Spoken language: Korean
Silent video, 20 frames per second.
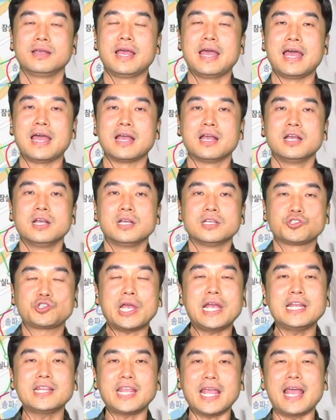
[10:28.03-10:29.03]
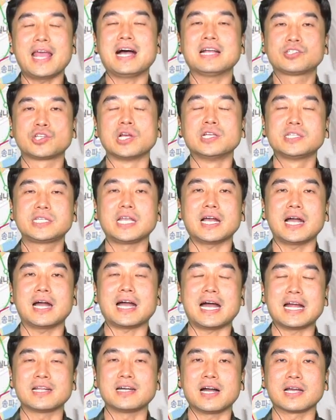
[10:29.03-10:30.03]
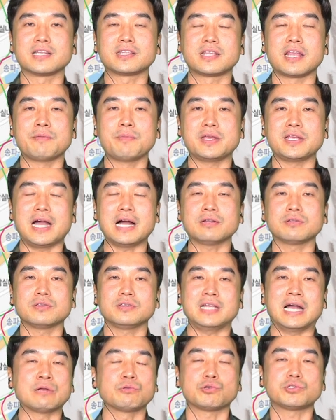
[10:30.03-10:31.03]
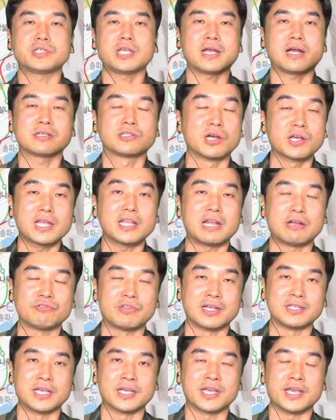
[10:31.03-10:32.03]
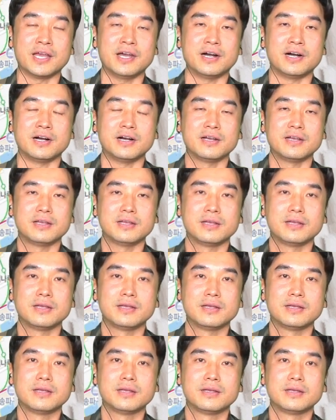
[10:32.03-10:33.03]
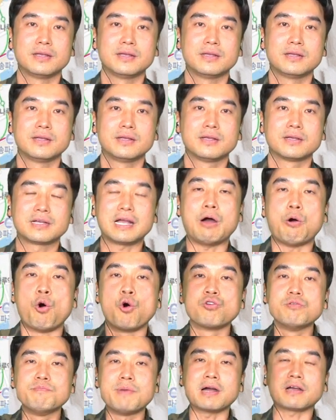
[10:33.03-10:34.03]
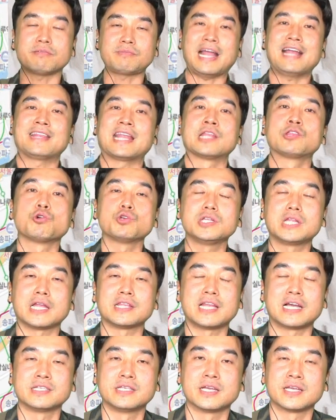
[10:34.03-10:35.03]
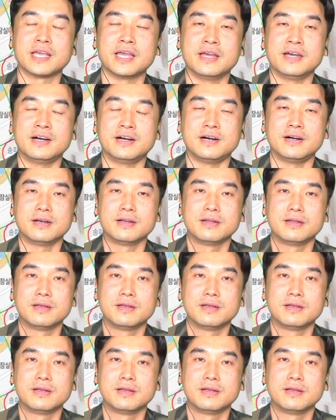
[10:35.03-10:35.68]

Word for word: 예, 최대한 절세가 가능하기 때문에 양도세가 적게 나온다는 얘기예요. 네. 그러니까 오는 만큼 다 내 돈이 된다는 얘기예요.